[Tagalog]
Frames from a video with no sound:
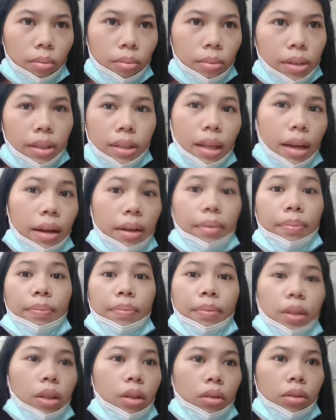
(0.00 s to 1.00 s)
Basta,
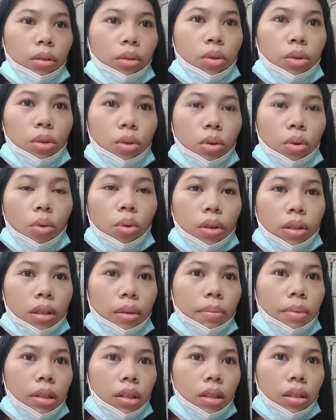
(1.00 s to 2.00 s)
yun. Gusto ko kasi
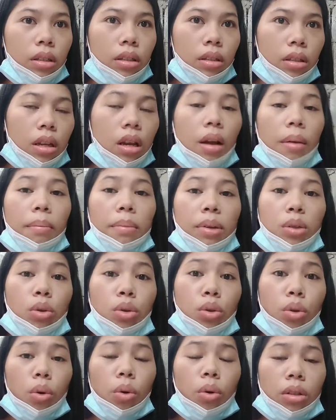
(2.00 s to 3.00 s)
mas, mas
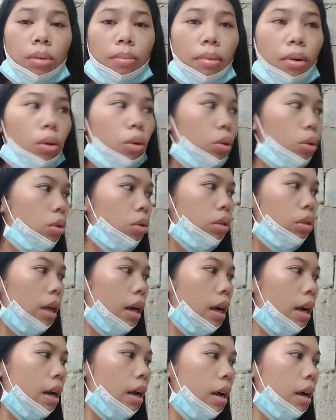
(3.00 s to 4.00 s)
gusto ko kasi magluto
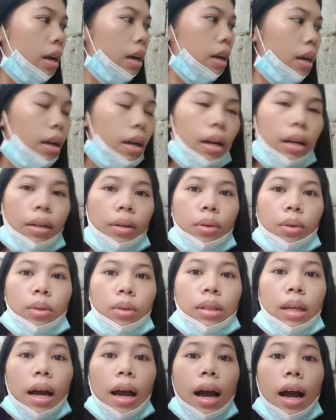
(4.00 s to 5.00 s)
sa, ano,
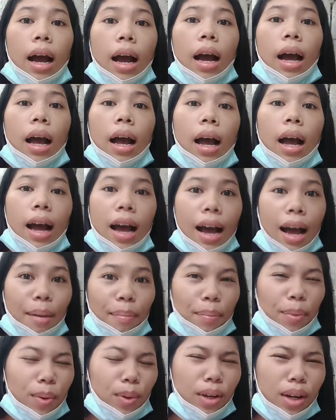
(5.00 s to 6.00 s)
sa
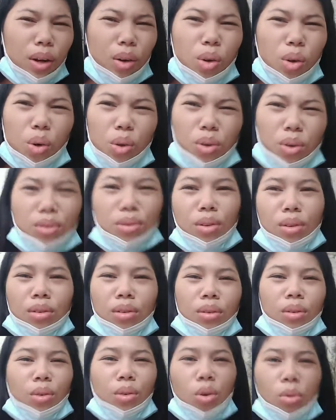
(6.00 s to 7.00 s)
hapon. Ang gulo ko, no?
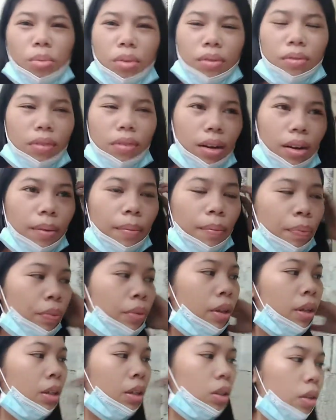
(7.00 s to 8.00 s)
Ang gulo ko mag-vlog.
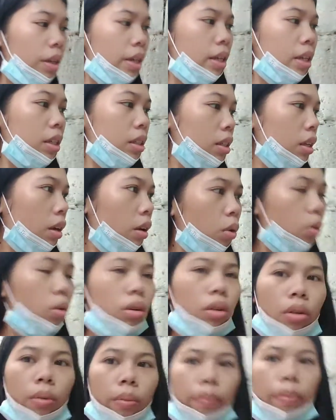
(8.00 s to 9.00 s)
So, ayan, isara ko
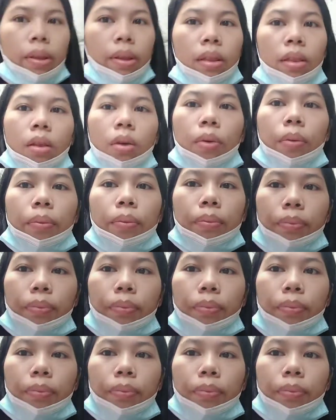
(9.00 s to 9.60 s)
lang yung pinto.